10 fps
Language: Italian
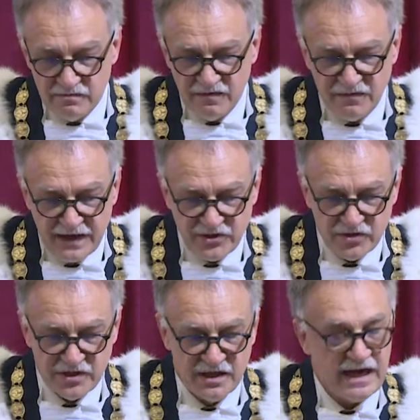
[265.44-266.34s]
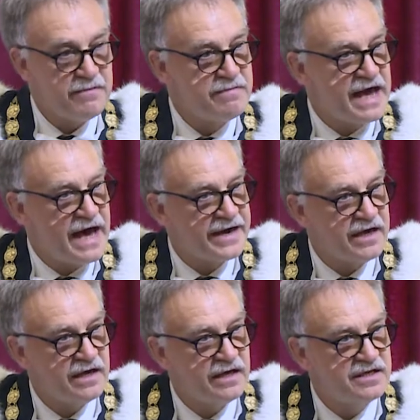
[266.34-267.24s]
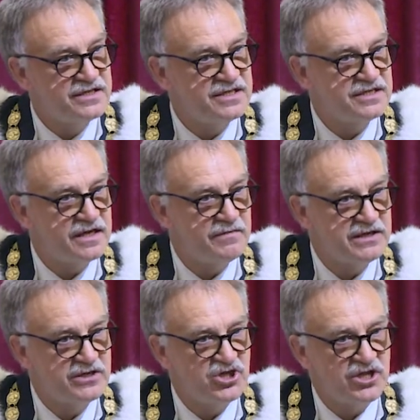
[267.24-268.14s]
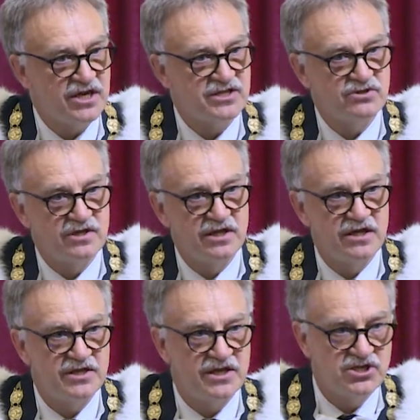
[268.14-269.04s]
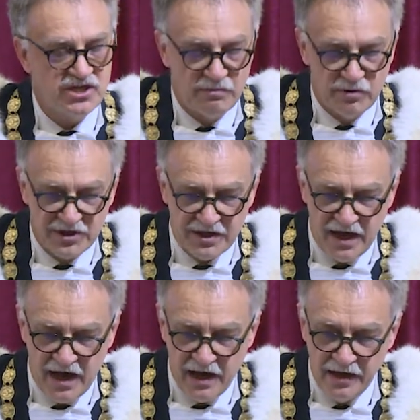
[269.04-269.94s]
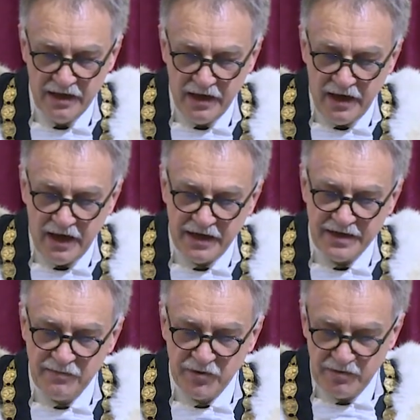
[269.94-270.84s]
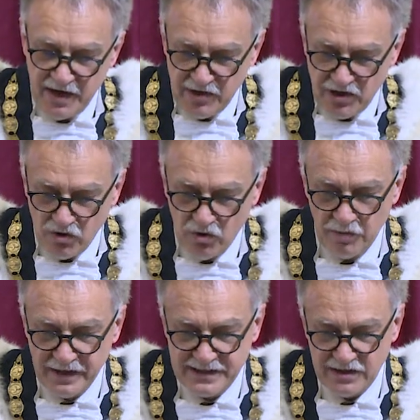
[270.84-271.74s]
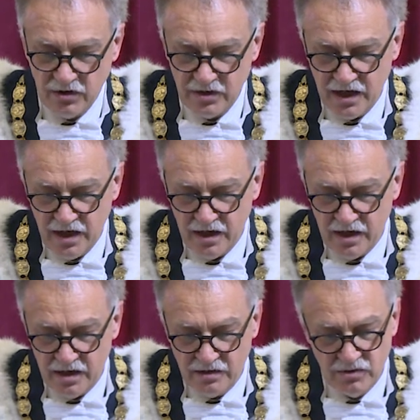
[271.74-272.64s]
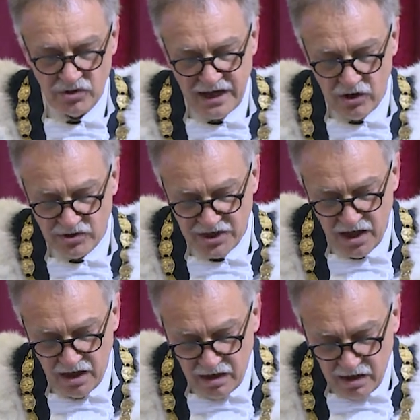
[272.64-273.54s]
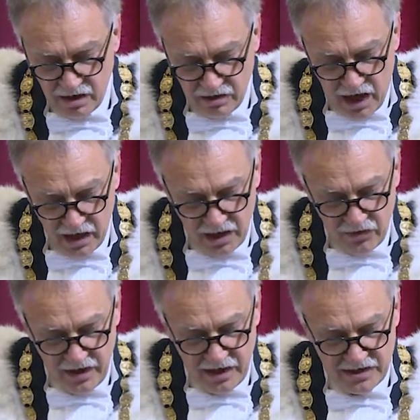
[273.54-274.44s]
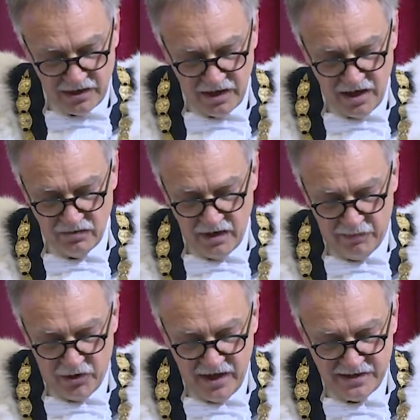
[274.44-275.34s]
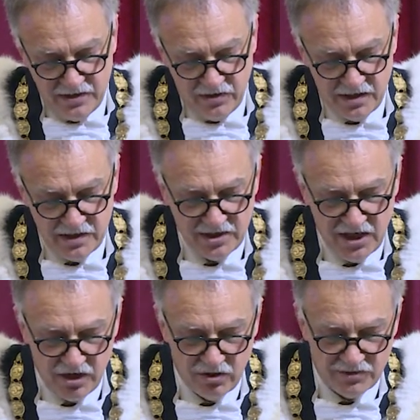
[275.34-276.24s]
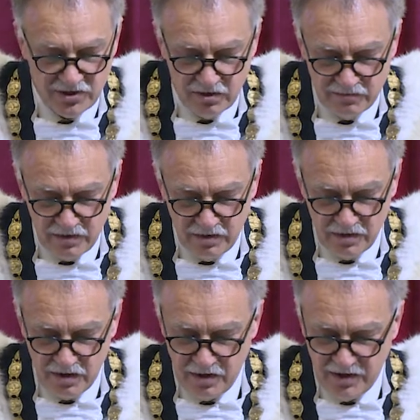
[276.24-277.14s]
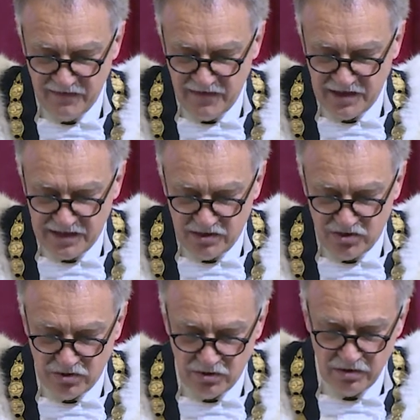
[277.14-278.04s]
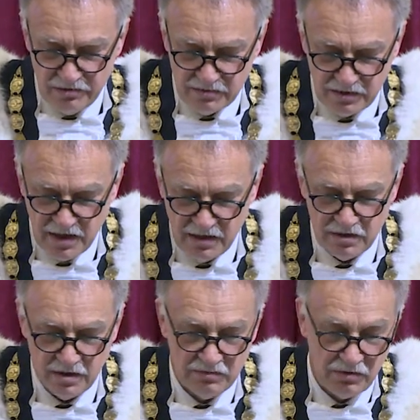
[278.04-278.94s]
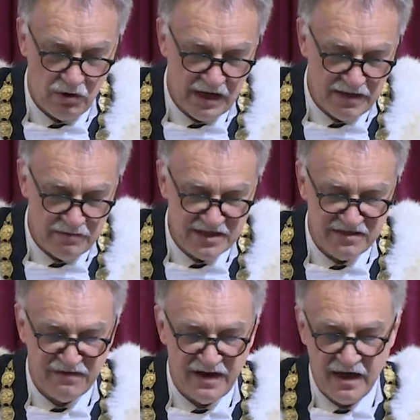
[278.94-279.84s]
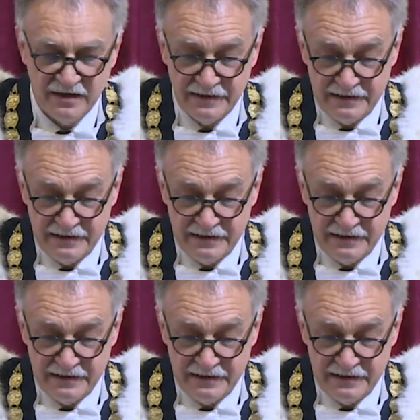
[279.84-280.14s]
il fatto di cambiare il sistema di generazione dell'energia porterà a dei problemi di occupazione, eh, non è così, eh, anche questa è una proiezione di Jacobson, eh, rivista Joel del qualche mese fa,